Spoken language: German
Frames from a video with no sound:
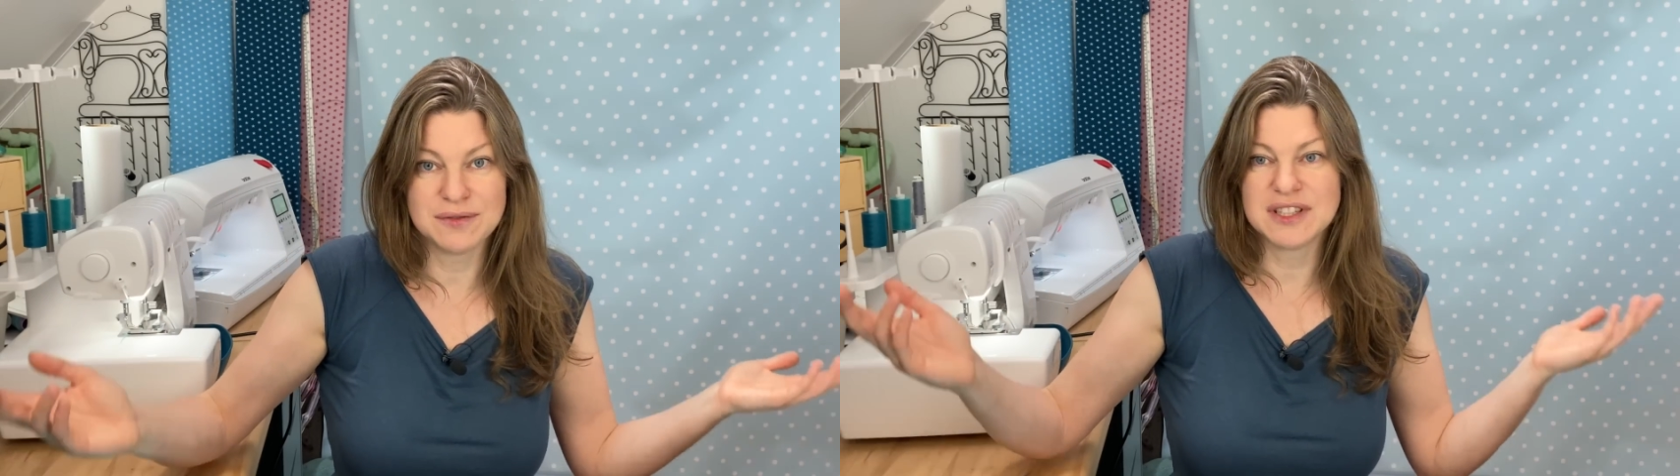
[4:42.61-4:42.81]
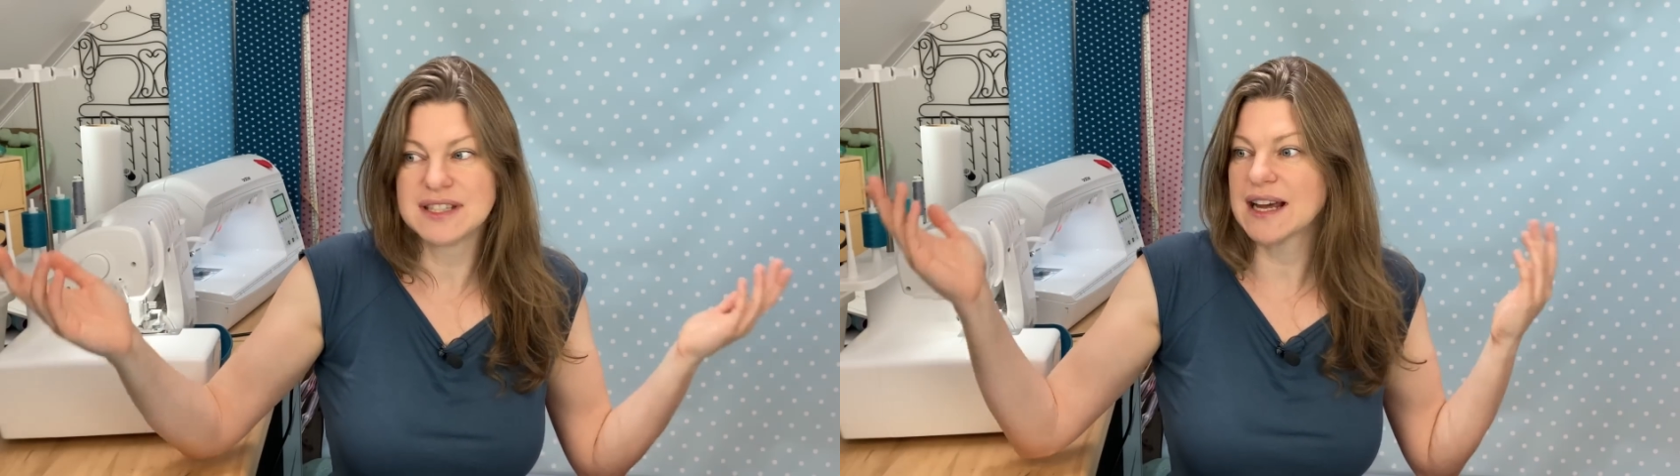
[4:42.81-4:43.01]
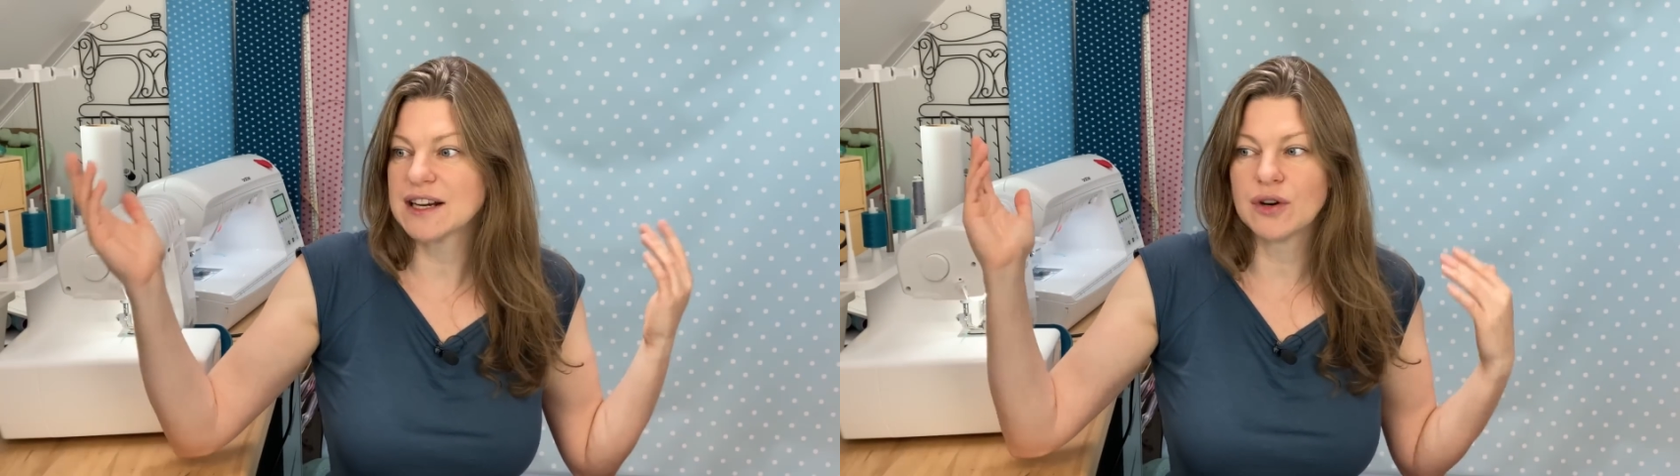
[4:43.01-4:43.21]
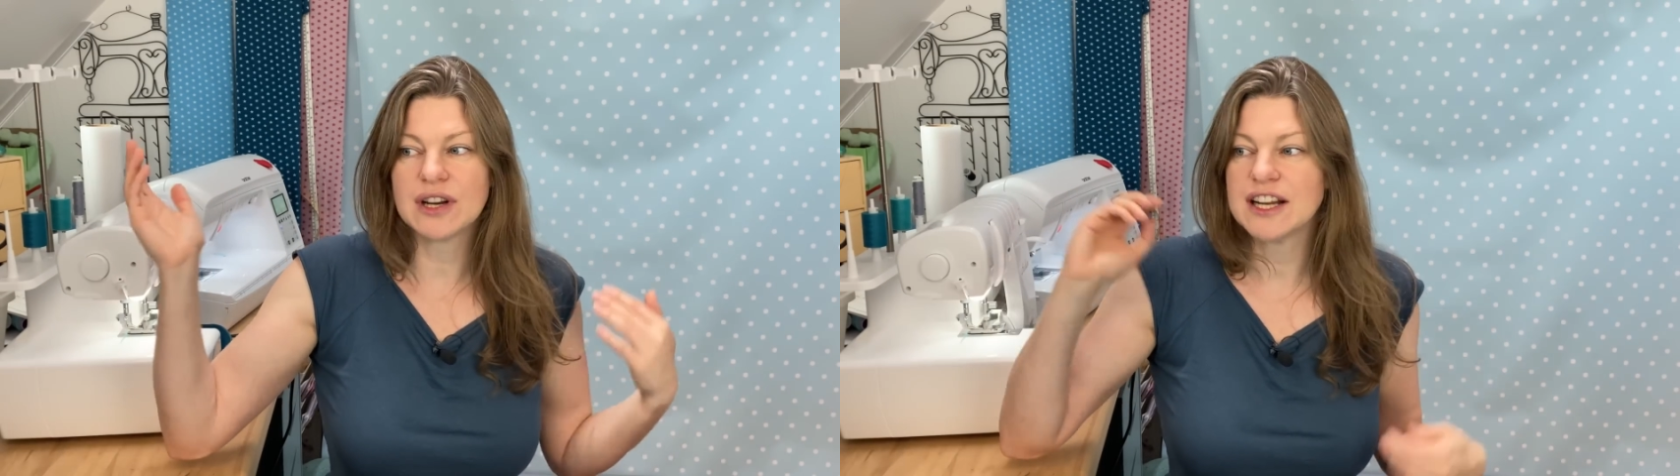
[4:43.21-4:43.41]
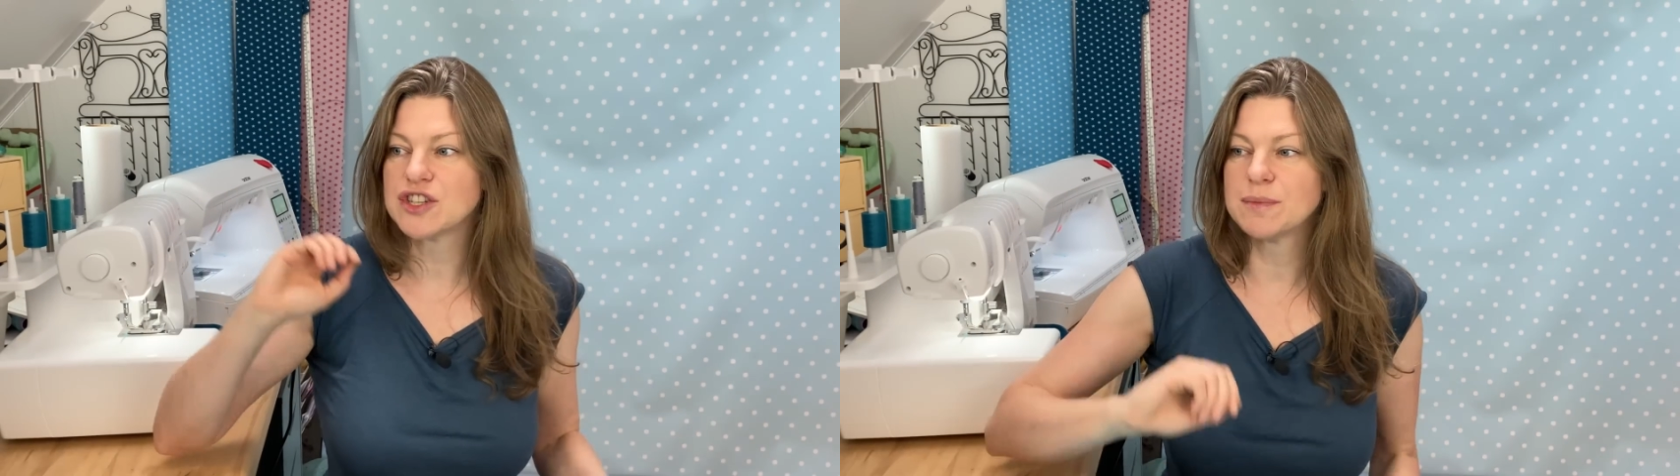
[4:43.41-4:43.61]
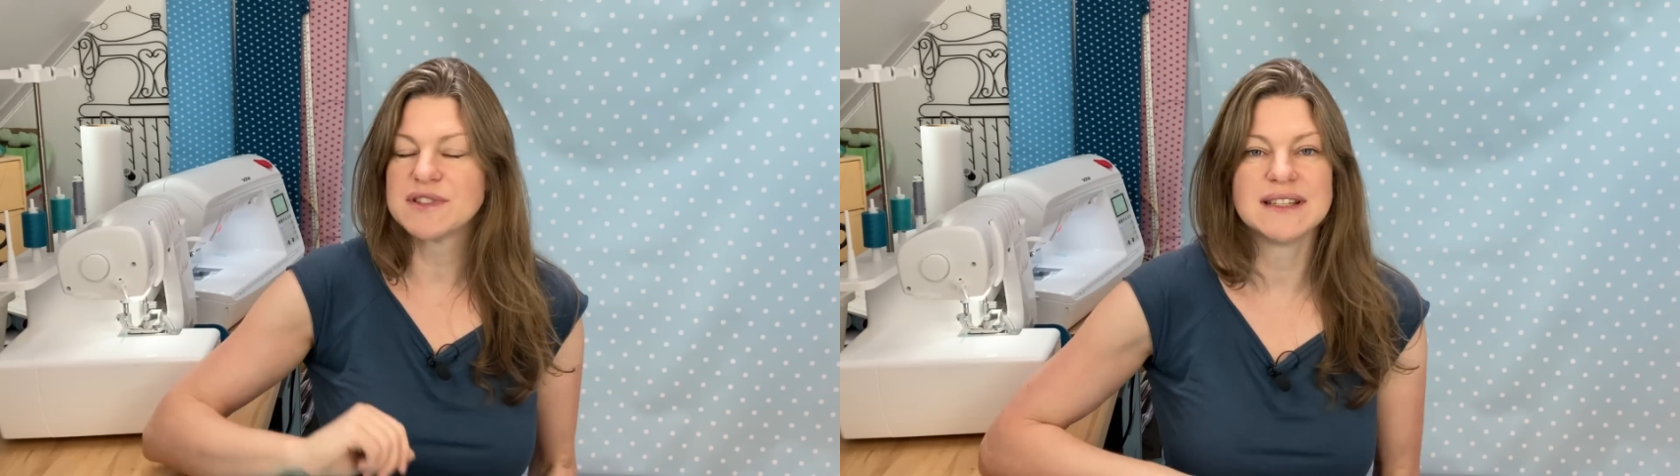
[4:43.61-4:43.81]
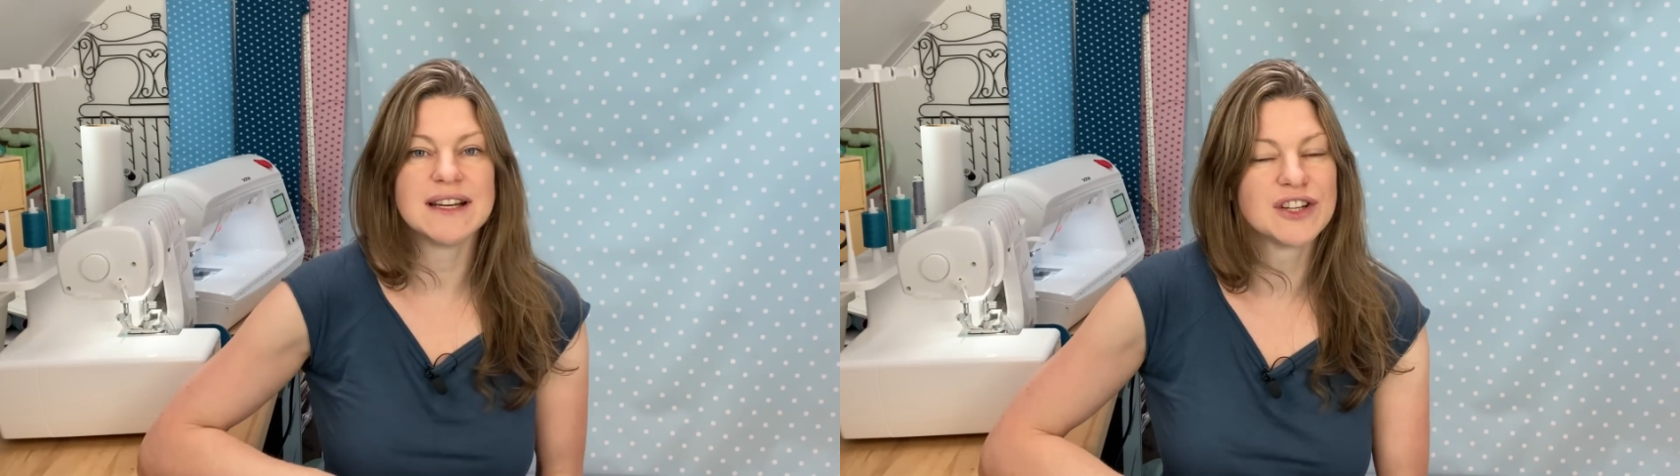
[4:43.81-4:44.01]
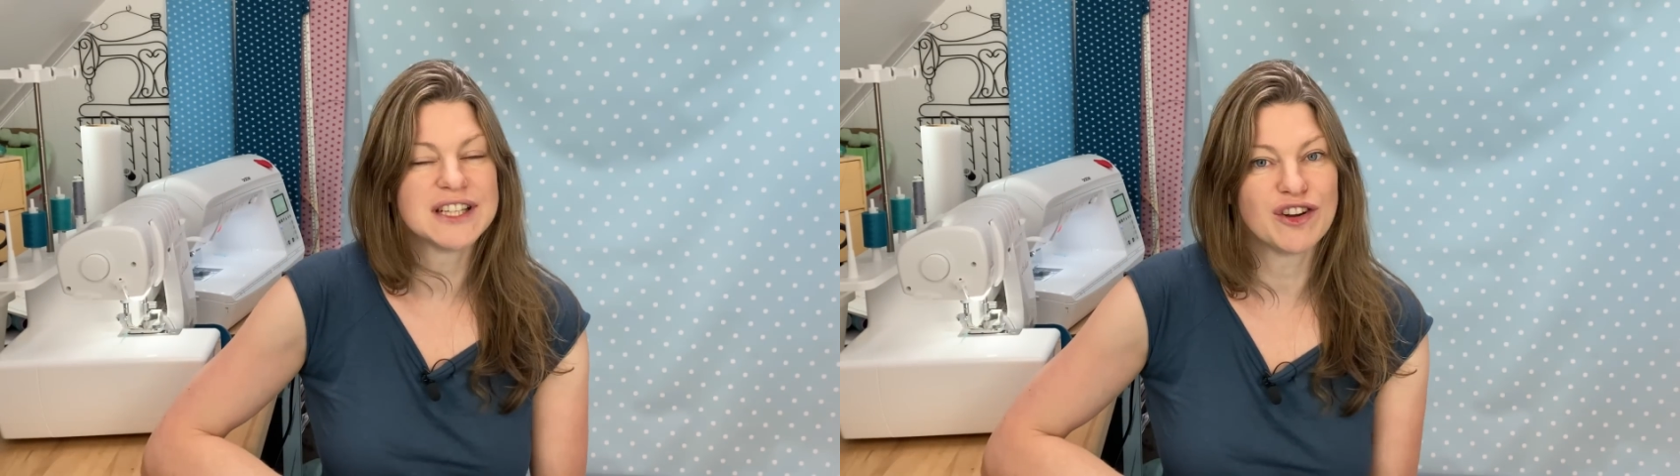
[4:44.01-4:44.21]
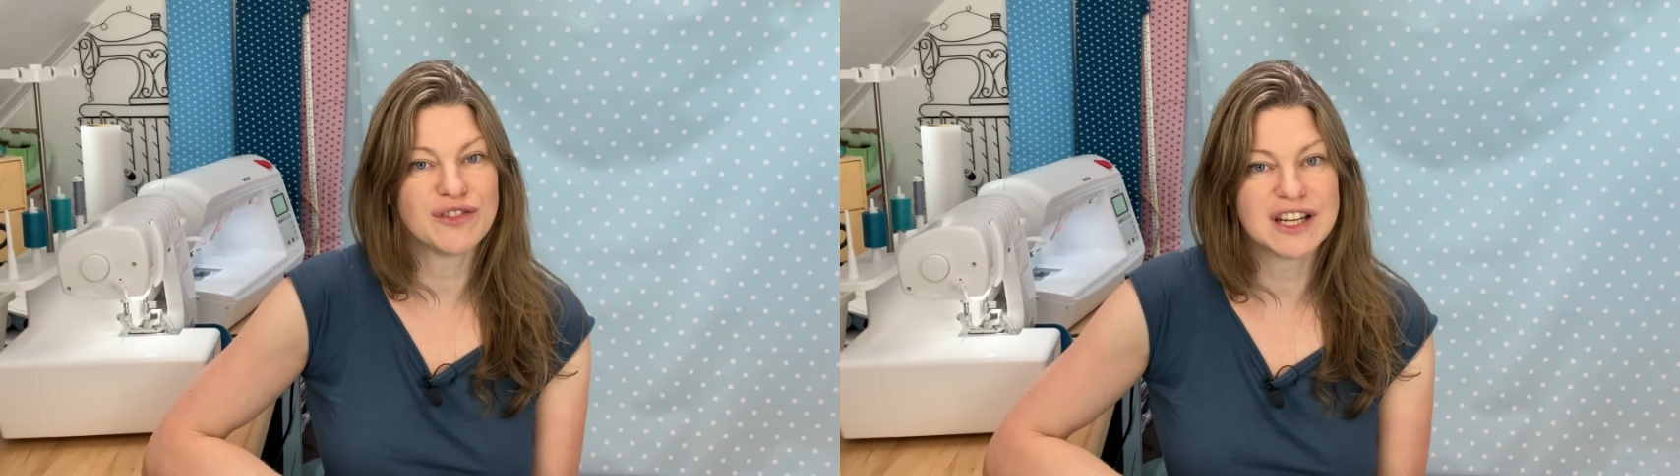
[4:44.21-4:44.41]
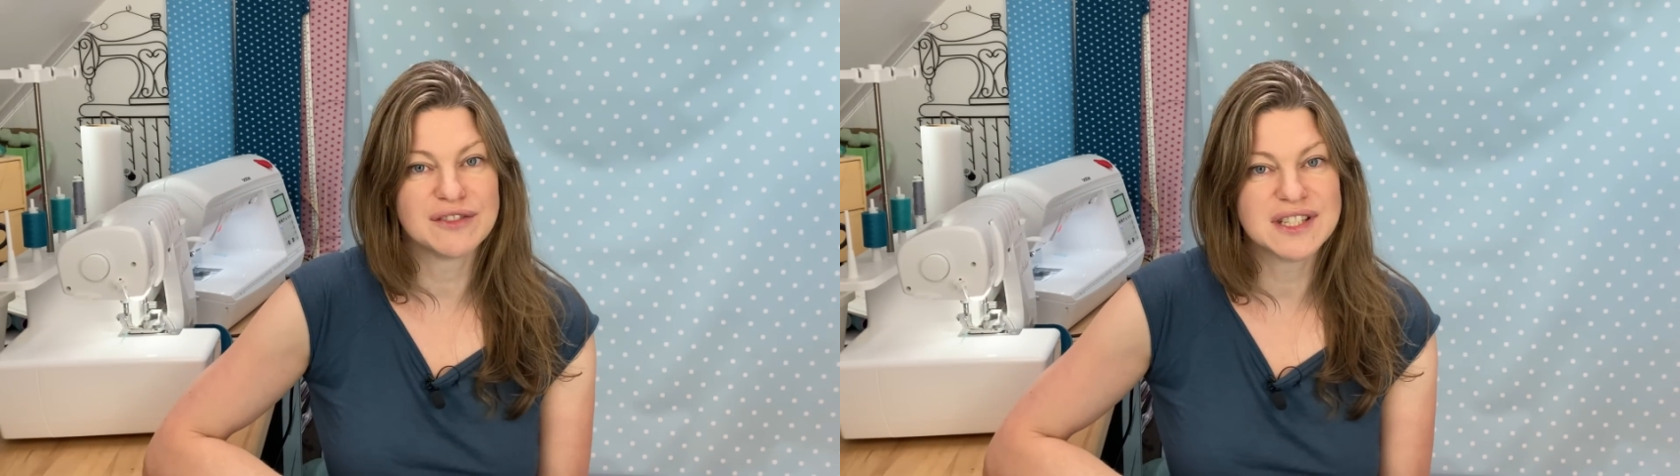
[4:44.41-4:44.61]
Wie gesagt, Online-Shops sind ja auch darauf
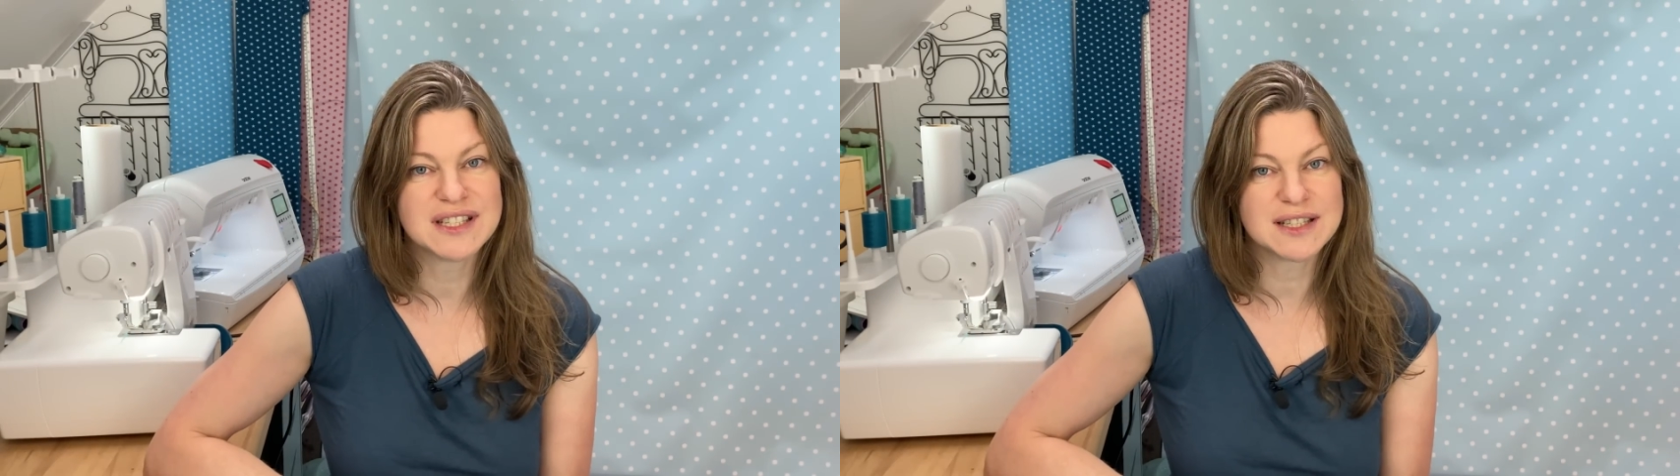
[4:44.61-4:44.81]
angewiesen,